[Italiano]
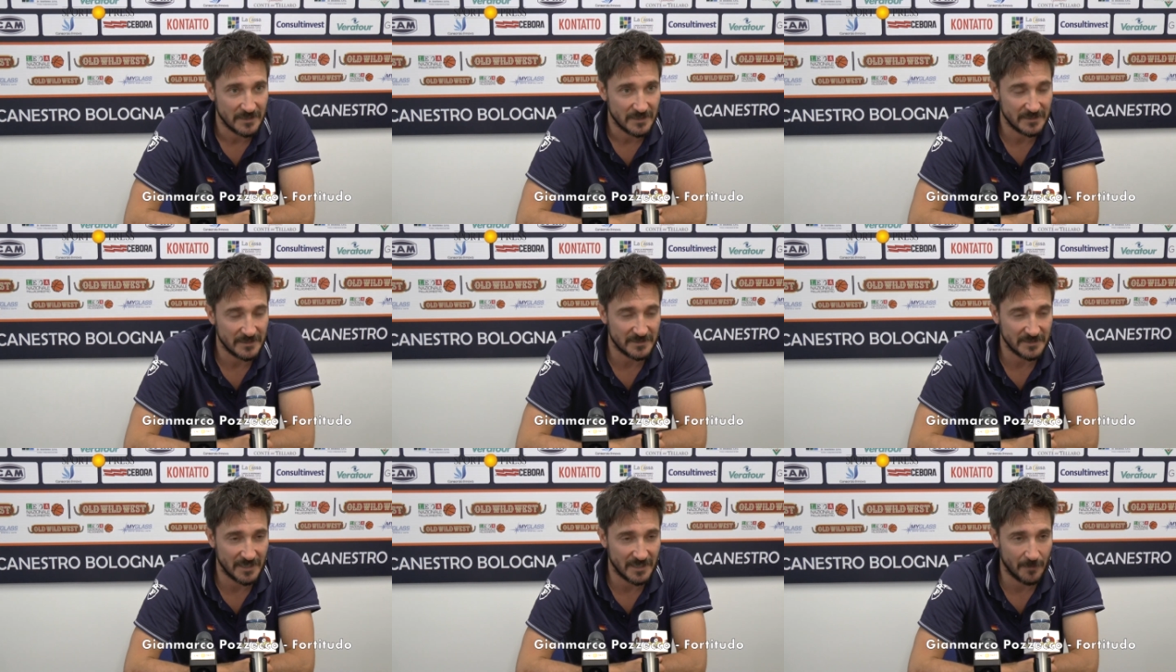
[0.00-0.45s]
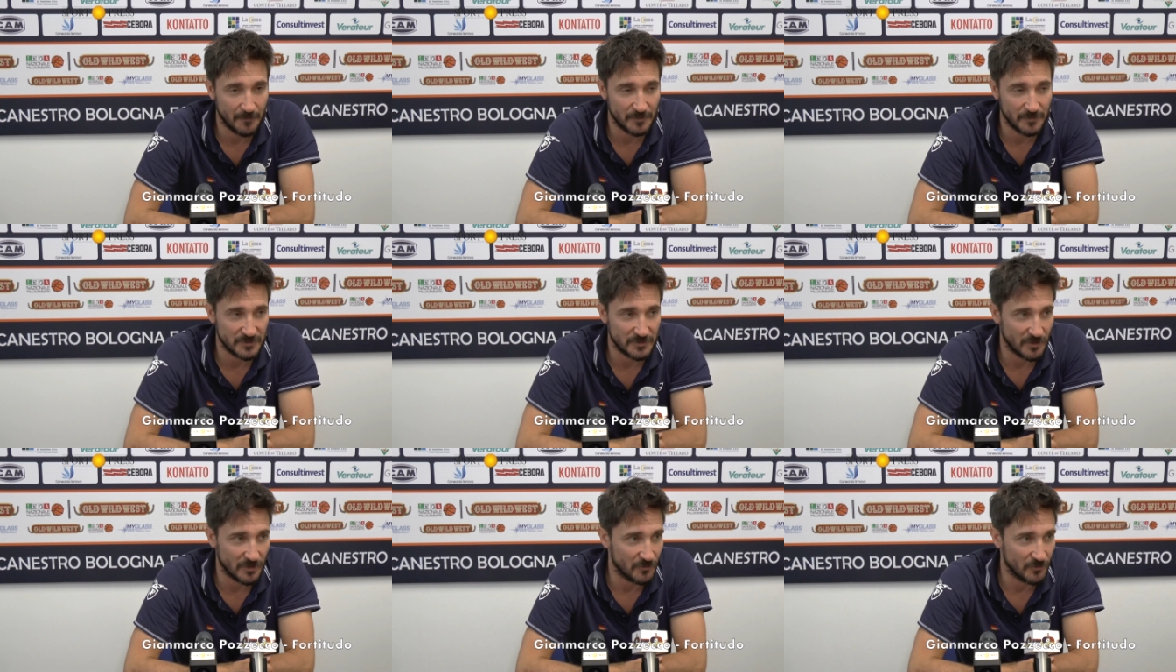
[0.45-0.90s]
che ti
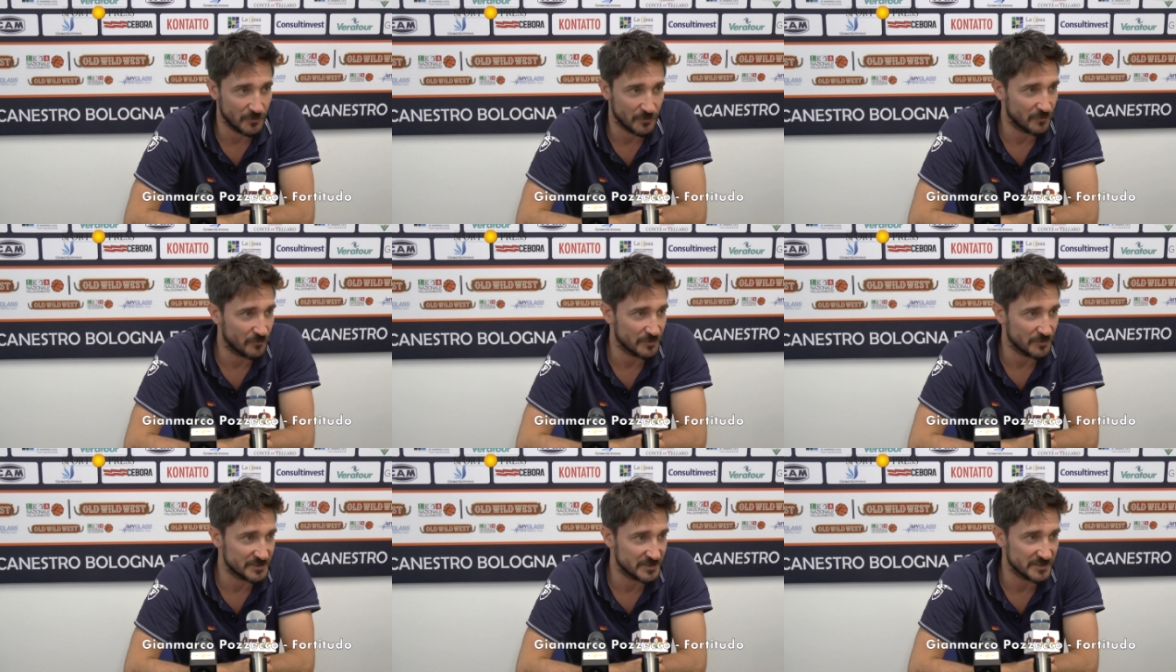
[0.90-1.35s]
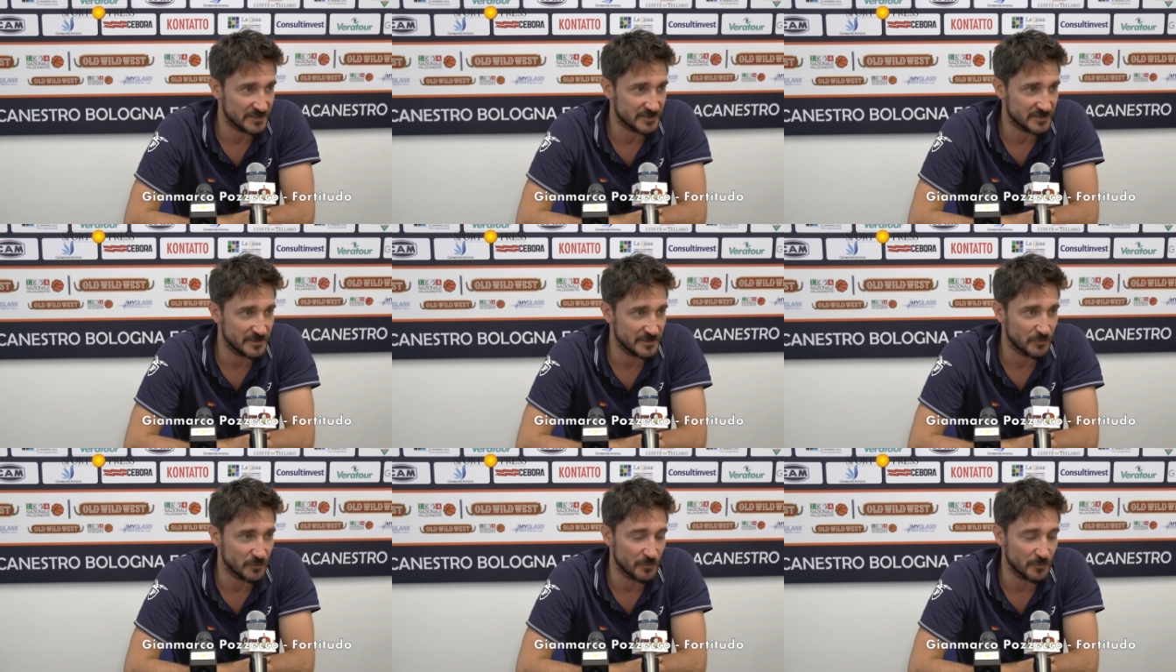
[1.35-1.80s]
capitano in
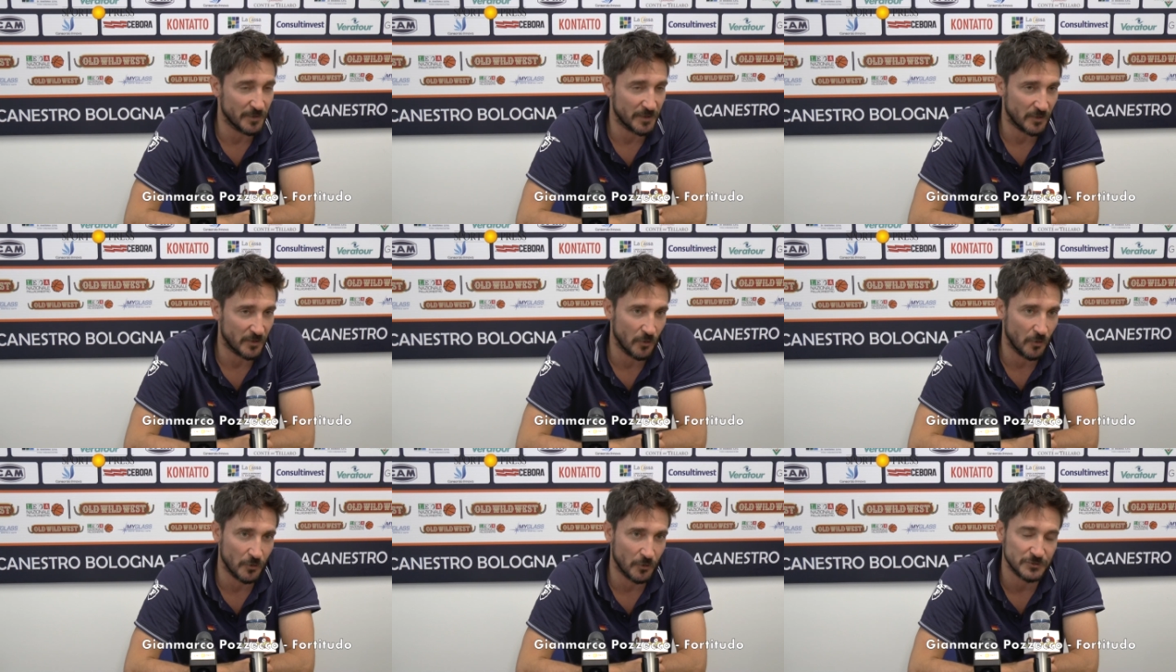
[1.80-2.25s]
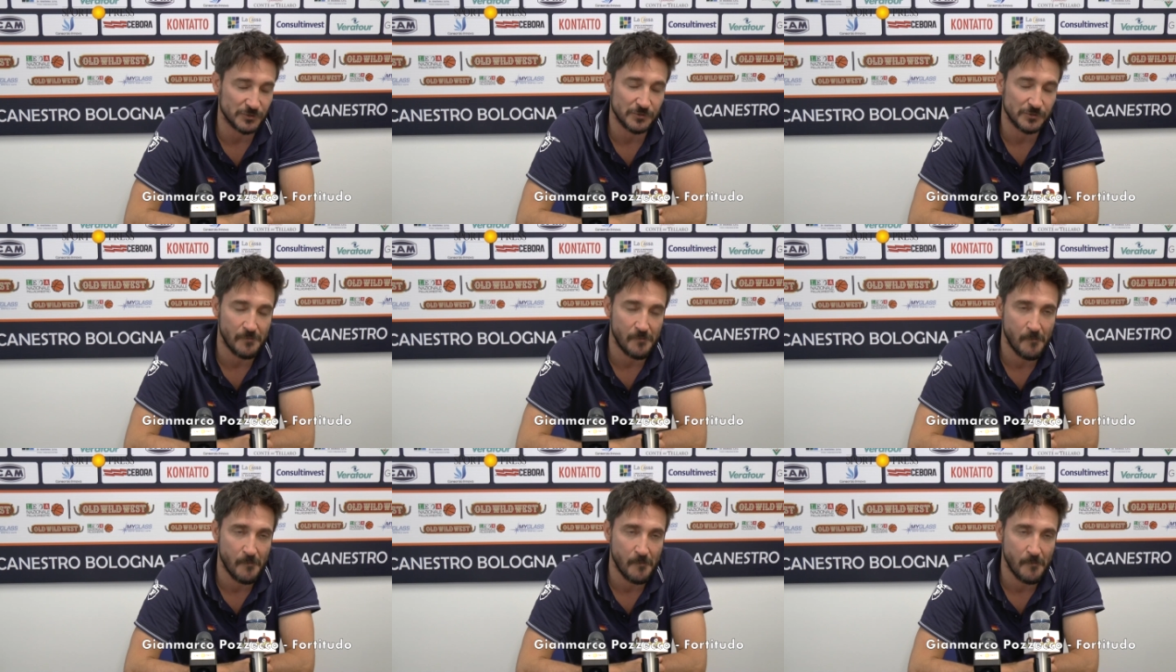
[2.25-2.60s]
qualsiasi tipo di percorso.